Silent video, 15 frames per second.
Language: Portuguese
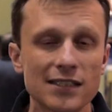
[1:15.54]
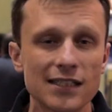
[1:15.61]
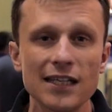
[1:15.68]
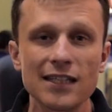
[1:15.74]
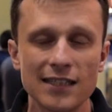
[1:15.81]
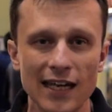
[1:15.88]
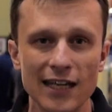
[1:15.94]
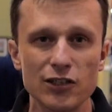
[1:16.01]
se ele
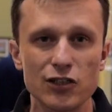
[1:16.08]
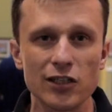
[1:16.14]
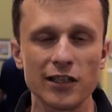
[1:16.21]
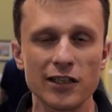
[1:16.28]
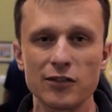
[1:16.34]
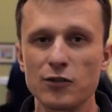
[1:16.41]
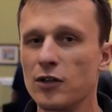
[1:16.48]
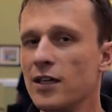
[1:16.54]
está
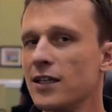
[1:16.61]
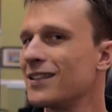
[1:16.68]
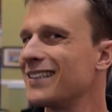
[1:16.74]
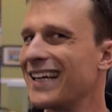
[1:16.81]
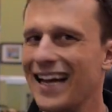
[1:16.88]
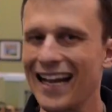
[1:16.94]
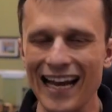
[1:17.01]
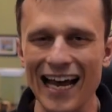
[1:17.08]
latindo,
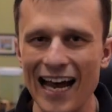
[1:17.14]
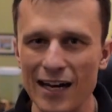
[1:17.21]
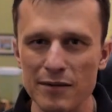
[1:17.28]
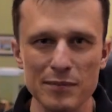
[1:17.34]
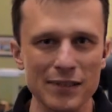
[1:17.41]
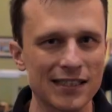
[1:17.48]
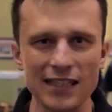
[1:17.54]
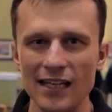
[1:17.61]
tem
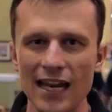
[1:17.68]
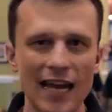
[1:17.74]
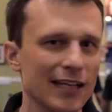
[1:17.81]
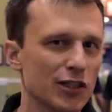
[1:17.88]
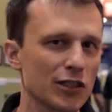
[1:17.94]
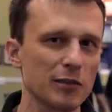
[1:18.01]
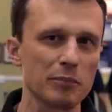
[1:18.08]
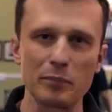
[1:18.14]
alarme, se ele
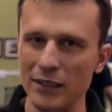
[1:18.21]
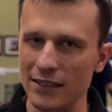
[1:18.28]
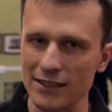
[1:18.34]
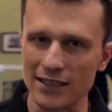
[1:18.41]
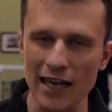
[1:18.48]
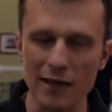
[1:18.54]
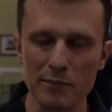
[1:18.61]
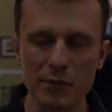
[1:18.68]
late,
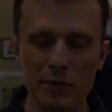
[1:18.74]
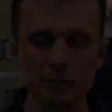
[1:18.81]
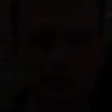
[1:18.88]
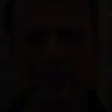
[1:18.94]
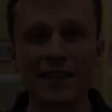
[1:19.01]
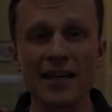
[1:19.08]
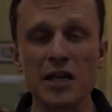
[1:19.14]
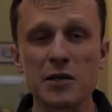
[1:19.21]
percebe.
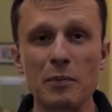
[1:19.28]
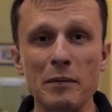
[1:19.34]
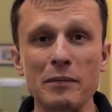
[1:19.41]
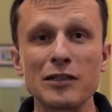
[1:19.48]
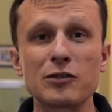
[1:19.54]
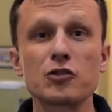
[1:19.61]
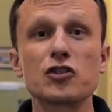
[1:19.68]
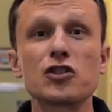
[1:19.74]
Tem
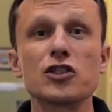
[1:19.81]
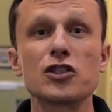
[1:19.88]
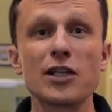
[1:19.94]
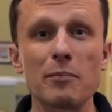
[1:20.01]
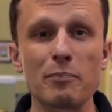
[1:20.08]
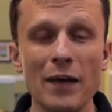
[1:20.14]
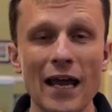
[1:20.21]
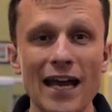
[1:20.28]
equipamentos de
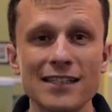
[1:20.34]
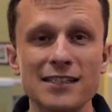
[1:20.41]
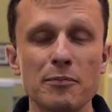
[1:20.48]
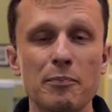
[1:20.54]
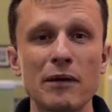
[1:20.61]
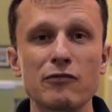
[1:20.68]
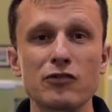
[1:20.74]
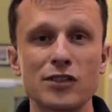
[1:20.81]
GPS
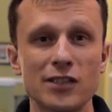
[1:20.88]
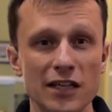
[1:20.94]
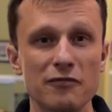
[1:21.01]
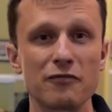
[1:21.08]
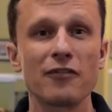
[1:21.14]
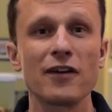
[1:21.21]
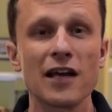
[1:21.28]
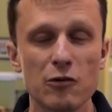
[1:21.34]
para você
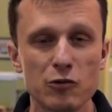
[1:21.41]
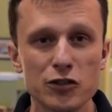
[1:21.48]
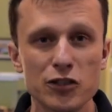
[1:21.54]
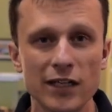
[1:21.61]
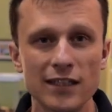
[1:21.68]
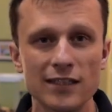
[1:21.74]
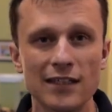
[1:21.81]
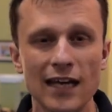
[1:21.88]
ver onde
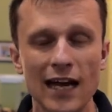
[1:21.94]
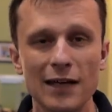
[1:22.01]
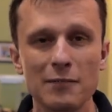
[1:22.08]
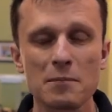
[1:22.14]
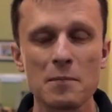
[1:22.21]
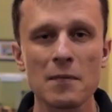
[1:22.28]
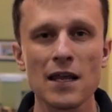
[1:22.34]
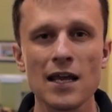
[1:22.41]
ele está.
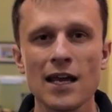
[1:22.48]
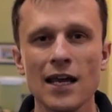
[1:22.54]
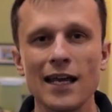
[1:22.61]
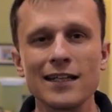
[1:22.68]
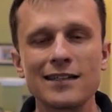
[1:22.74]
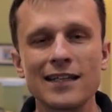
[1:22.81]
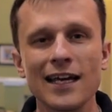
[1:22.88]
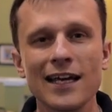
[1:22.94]

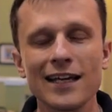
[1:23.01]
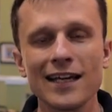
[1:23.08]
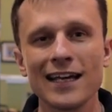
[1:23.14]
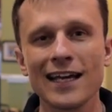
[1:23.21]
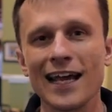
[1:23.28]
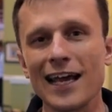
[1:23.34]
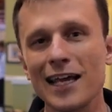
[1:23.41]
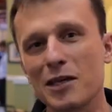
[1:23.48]
E tem
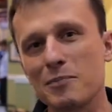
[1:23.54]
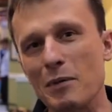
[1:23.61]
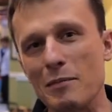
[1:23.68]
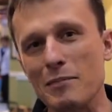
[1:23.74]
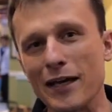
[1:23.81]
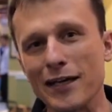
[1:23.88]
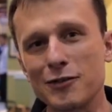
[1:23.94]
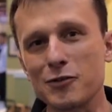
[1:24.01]

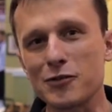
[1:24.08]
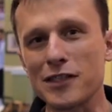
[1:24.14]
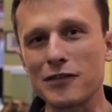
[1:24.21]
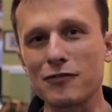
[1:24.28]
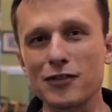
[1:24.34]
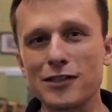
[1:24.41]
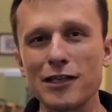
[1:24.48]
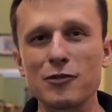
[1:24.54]
equipamentos que
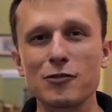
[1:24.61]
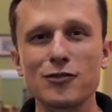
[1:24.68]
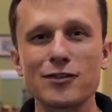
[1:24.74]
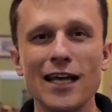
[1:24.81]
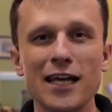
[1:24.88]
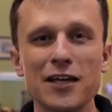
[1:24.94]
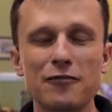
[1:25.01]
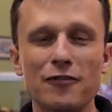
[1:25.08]
você
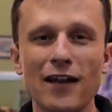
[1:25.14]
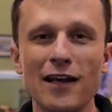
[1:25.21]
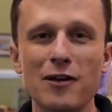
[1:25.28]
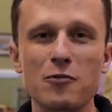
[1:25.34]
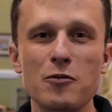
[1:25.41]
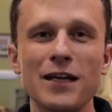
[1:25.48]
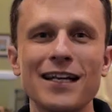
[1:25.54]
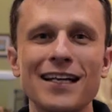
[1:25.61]
consegue falar
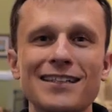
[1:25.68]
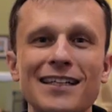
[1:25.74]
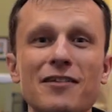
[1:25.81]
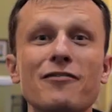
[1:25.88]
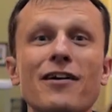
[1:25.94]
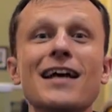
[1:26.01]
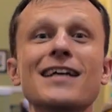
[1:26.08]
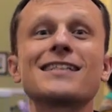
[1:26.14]
com ele
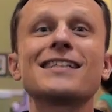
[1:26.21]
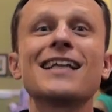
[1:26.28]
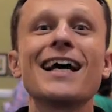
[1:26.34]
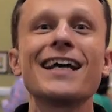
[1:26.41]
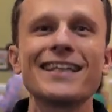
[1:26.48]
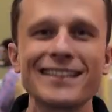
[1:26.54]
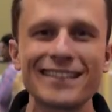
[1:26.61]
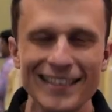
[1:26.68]
através da
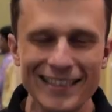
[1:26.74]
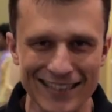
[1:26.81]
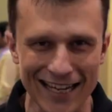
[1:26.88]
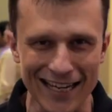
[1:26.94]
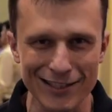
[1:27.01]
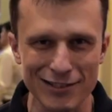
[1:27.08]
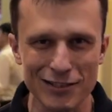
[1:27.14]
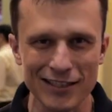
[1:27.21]

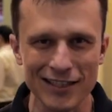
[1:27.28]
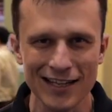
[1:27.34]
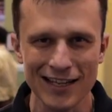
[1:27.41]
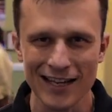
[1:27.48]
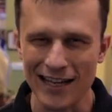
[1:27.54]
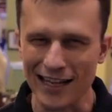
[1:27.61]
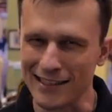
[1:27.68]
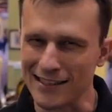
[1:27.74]
internet.
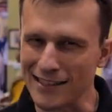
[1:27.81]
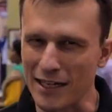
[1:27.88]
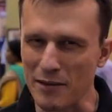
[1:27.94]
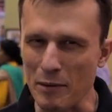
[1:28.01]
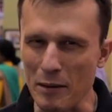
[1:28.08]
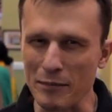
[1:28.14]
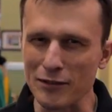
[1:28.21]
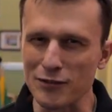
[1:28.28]
Esses
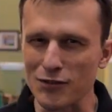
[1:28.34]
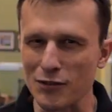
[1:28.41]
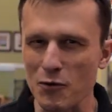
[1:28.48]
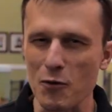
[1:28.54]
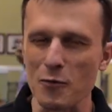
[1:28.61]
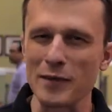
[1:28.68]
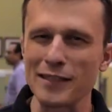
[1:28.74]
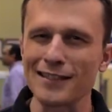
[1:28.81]
equipamentos estão
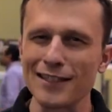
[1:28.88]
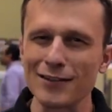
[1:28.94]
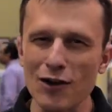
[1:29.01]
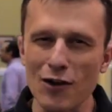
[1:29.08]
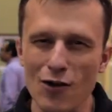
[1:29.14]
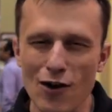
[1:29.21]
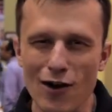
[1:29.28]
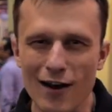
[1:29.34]
começando
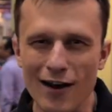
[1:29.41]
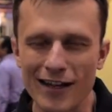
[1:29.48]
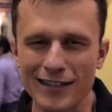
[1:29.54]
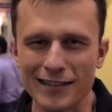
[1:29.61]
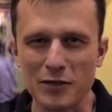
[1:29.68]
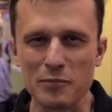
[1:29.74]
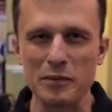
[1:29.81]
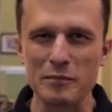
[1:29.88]
agora,
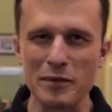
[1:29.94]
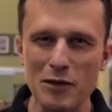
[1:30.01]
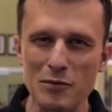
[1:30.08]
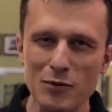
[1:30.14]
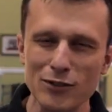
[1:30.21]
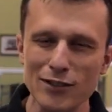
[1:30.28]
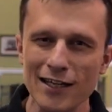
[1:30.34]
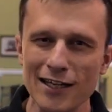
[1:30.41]
tem o primeiro
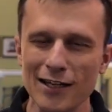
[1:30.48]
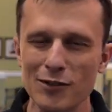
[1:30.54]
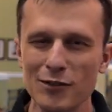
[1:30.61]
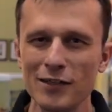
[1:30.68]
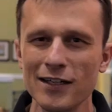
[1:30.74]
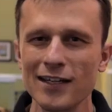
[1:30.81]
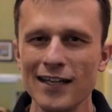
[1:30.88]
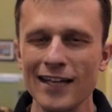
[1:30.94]
modelo.
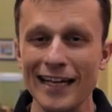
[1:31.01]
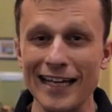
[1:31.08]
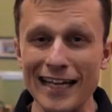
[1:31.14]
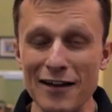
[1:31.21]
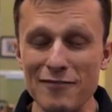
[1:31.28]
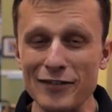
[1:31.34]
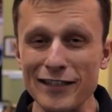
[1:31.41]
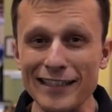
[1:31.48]
E
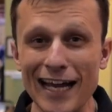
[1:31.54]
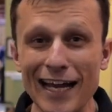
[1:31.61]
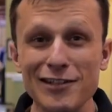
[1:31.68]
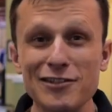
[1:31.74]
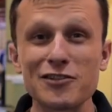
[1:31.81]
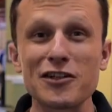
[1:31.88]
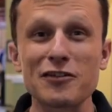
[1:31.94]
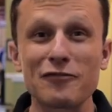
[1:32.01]
na
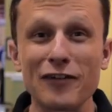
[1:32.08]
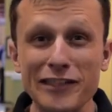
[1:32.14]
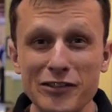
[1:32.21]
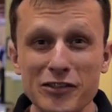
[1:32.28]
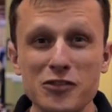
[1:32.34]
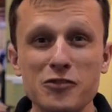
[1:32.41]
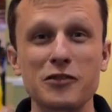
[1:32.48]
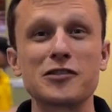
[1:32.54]
verdade eu já
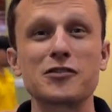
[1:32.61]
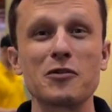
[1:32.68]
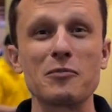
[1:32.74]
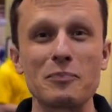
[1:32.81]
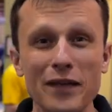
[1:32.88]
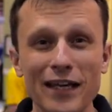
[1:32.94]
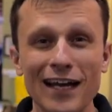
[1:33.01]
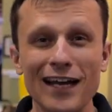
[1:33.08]
faço isso com a
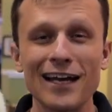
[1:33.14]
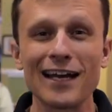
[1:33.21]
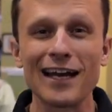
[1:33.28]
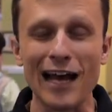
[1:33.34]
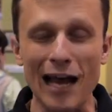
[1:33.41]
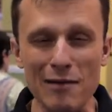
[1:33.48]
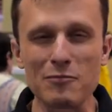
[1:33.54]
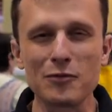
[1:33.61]
estopinha
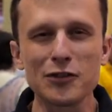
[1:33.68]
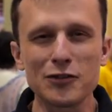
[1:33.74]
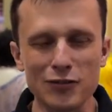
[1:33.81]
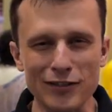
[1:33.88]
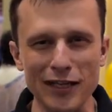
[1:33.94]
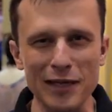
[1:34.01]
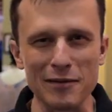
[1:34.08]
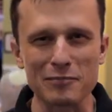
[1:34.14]
há muito
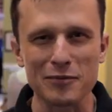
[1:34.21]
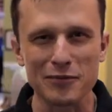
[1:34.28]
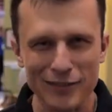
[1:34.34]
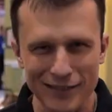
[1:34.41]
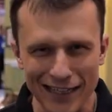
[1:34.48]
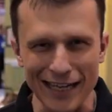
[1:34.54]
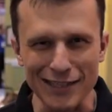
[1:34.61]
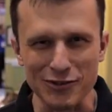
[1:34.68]
tempo
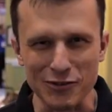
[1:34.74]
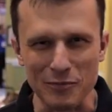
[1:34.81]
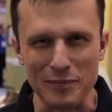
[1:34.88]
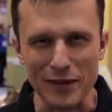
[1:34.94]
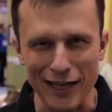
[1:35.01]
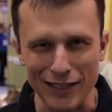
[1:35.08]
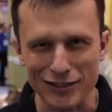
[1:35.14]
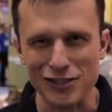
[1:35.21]
né,
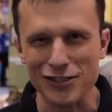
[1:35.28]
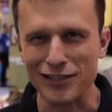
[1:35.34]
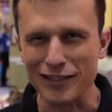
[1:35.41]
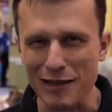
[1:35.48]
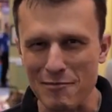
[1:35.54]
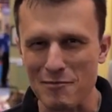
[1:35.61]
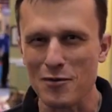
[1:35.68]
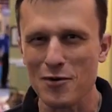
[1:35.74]
Estopinha? A gente
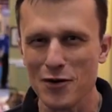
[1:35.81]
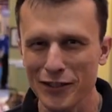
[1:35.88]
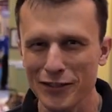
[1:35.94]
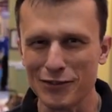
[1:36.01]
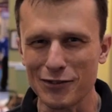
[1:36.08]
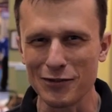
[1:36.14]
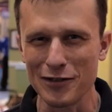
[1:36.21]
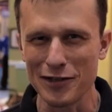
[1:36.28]
tem
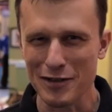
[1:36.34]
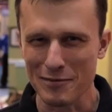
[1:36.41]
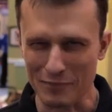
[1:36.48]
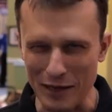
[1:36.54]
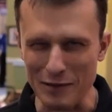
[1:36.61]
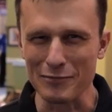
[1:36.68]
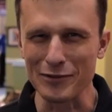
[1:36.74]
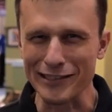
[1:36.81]
muito
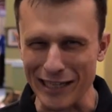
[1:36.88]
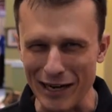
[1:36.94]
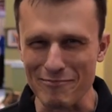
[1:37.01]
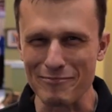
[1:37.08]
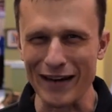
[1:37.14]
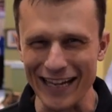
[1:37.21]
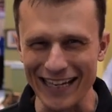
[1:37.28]
para mostrar para